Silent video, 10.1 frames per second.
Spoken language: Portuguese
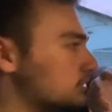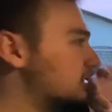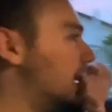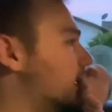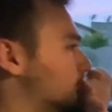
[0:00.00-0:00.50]

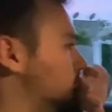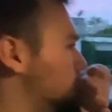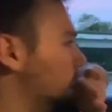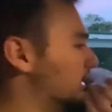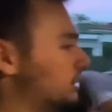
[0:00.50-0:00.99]
Sério,
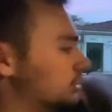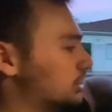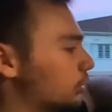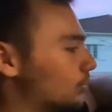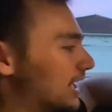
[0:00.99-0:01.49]

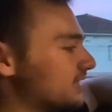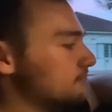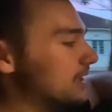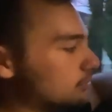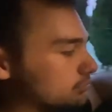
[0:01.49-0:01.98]
encheu
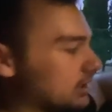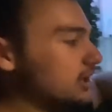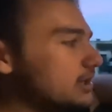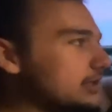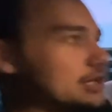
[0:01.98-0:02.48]
quase meio
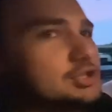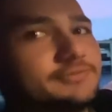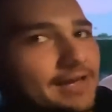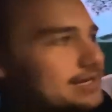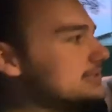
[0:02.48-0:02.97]
tanque, acho
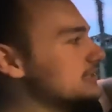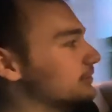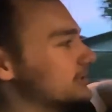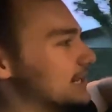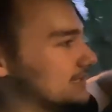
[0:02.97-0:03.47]
que vai sim, André.